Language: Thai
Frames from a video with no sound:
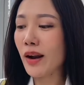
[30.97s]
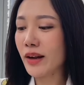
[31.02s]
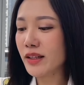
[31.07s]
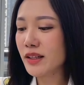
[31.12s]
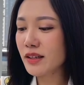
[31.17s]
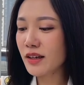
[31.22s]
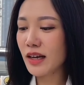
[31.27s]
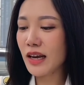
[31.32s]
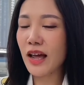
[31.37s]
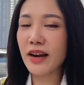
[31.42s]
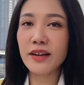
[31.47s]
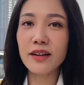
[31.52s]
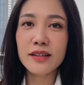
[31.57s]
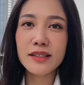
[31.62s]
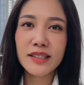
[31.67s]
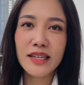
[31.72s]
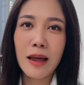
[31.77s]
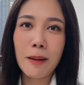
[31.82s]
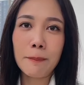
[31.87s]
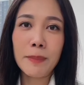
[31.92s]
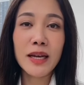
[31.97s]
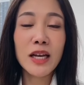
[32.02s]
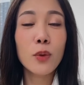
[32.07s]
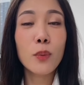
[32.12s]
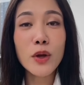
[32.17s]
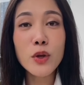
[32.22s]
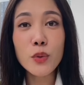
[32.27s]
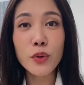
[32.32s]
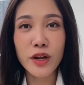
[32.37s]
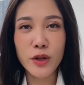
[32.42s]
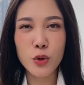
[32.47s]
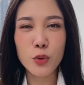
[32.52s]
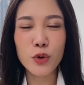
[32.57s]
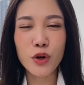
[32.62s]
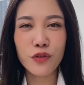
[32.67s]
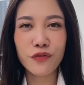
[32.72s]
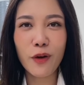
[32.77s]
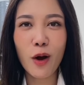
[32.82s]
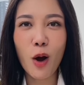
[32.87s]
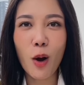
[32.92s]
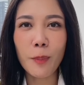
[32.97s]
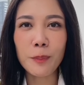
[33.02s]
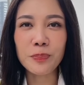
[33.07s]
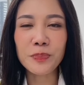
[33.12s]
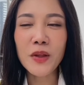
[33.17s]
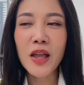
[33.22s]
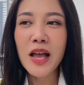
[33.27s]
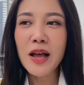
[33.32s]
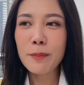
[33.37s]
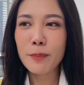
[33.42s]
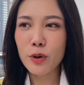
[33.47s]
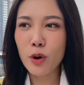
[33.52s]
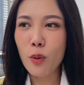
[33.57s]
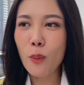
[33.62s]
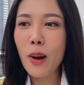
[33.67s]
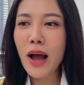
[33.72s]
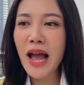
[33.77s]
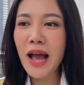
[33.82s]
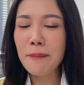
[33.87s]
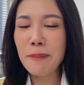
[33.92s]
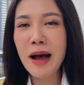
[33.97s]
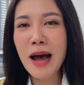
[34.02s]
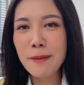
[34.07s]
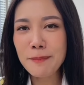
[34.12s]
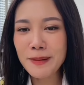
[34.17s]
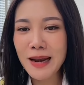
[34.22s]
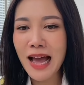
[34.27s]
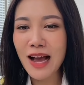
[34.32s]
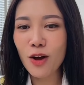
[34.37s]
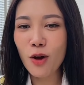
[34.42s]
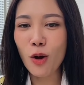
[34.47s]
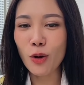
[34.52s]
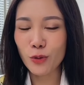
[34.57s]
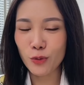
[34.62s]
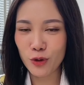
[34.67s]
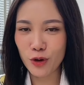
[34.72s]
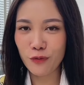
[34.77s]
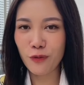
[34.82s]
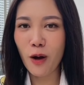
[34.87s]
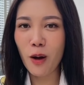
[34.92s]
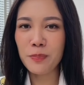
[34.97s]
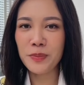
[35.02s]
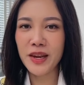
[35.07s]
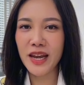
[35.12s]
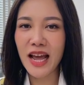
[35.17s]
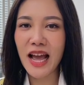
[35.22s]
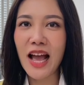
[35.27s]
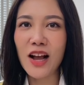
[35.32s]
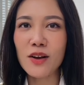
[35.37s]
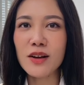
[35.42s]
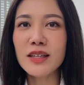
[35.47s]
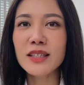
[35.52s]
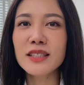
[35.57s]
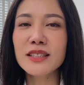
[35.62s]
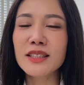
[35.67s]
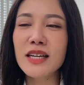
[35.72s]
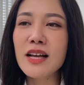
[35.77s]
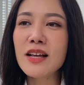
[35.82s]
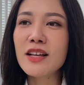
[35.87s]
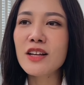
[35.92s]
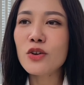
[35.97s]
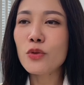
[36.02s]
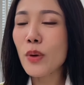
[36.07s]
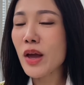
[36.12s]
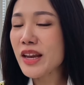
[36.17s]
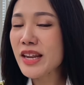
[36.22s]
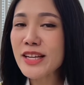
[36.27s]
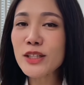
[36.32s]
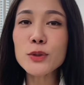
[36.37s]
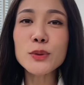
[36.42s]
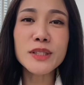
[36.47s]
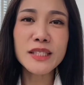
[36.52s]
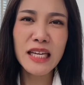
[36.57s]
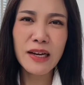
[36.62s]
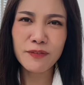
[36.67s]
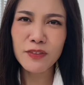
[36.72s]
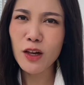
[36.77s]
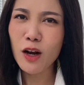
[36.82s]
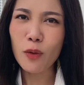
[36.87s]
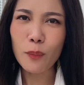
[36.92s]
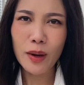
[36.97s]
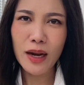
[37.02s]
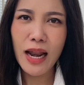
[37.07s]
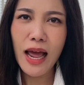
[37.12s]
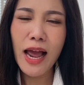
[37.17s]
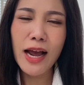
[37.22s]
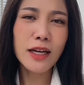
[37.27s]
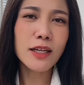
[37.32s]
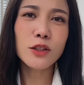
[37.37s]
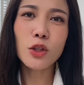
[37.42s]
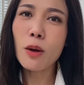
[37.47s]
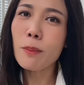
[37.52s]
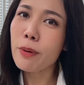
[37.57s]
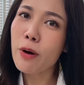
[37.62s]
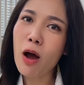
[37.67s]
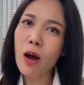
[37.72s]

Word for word: งที่เธอกำลังเดินสนามบินหรือว่าอยู่ในยูนิฟอร์มเพราะว่าภาพลักษณ์ของยูนิฟอร์มเนี่ยนะคะก็คือ ready to serve ตลอดเวลาคือต้องพ